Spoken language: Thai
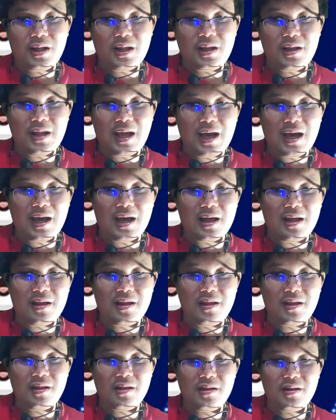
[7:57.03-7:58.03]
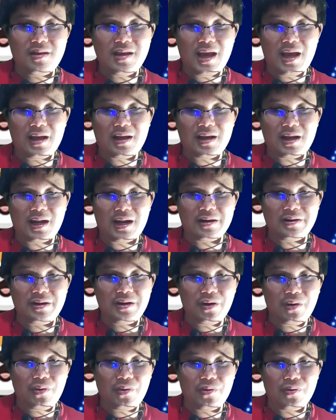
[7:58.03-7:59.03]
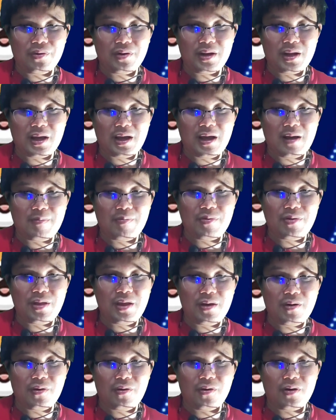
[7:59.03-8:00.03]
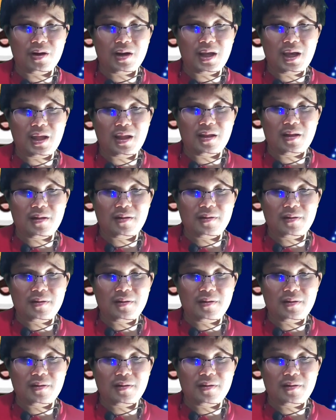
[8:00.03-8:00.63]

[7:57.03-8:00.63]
ลินดายักคาริโนนะครับซีโอก็ได้